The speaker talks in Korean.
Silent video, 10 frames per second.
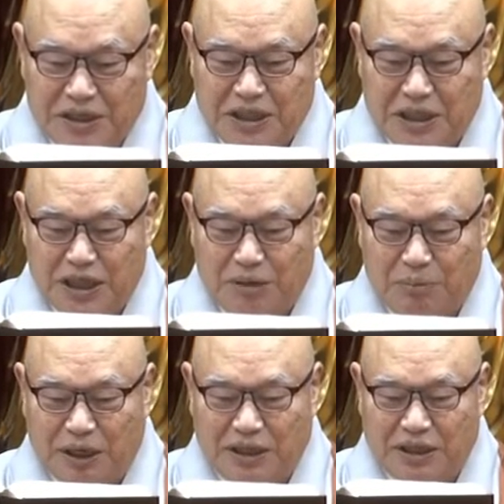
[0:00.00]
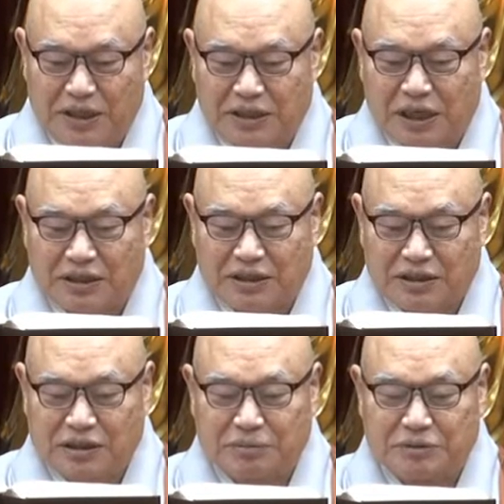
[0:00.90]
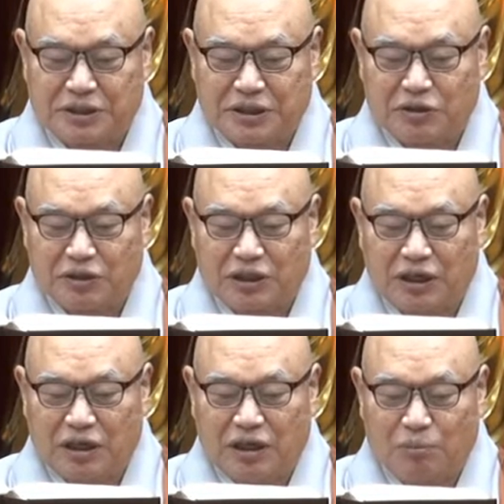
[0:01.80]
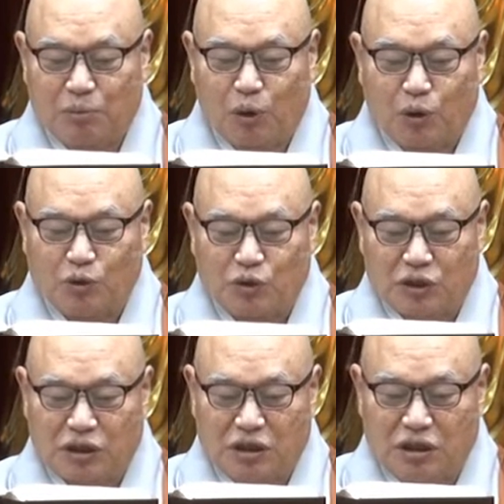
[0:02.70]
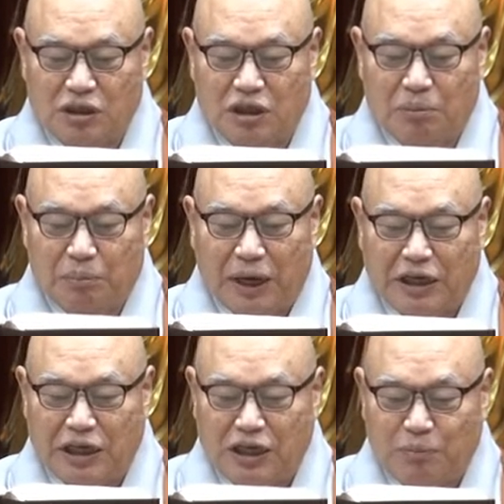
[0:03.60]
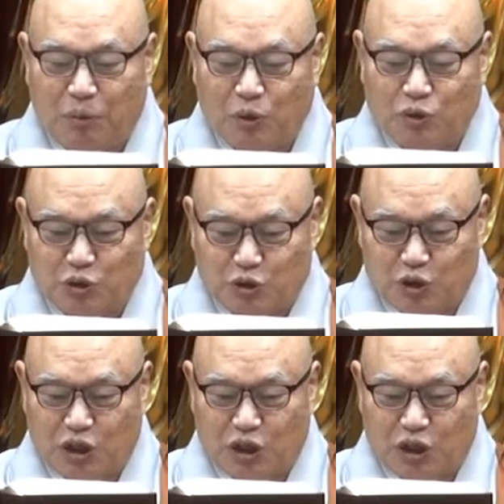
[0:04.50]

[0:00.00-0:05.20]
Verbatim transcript: 실이 많이 작 음식이로다 모두들 많이 보주